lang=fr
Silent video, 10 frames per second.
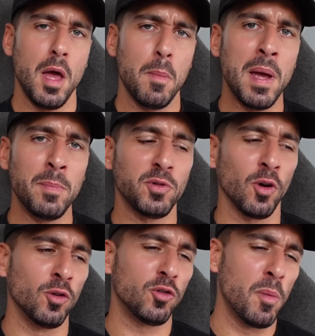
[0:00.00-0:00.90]
Même si on
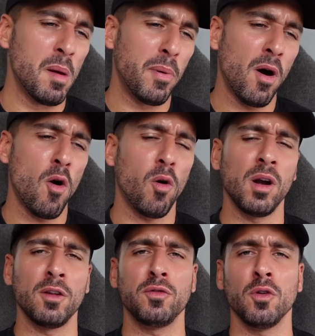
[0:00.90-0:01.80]
ne se met pas en
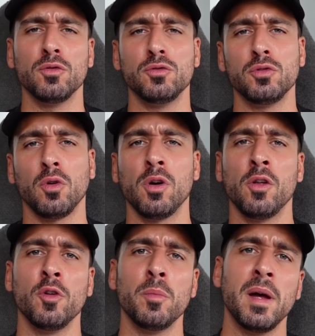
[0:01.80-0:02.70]
relation du jour au
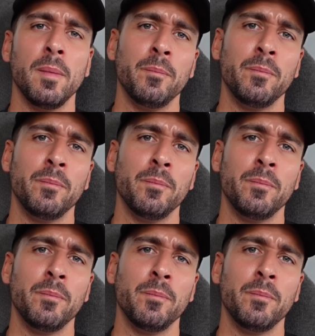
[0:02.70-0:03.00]
lendemain.